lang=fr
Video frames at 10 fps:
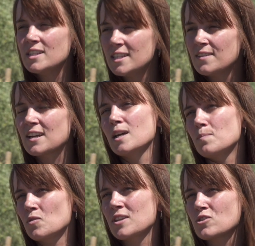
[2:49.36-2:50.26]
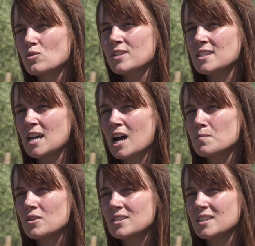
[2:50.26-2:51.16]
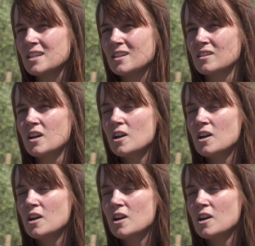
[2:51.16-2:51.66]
L'idée avec la plantation des arbres, c'est